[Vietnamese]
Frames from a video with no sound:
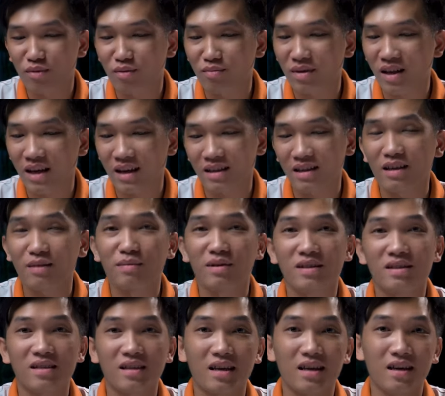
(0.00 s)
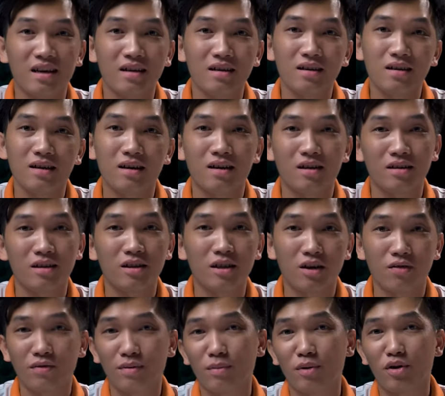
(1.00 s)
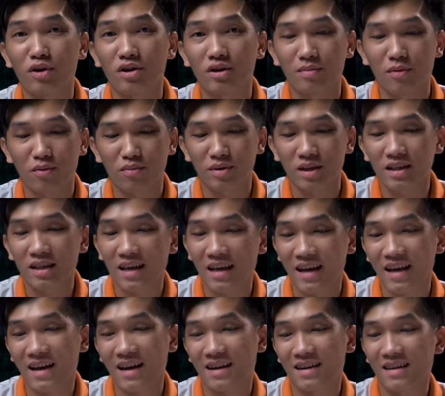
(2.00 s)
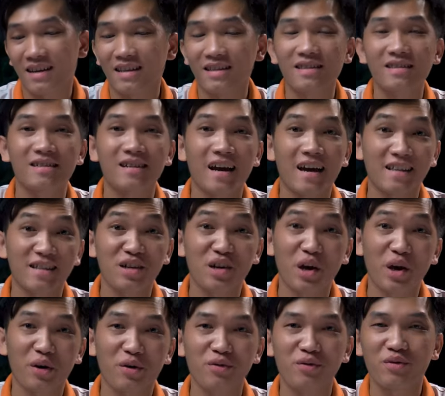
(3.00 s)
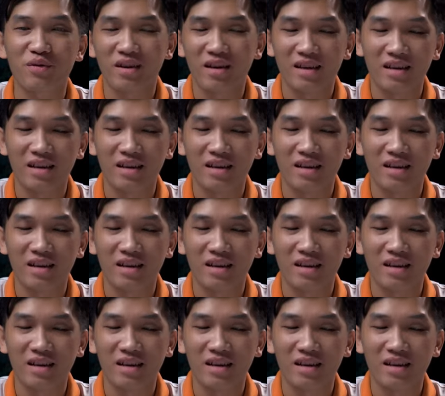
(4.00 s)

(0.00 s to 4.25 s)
Hôm nay thì mình sẽ uh, giới thiệu với mọi người một chiếc tai nghe đến từ hai thương hiệu.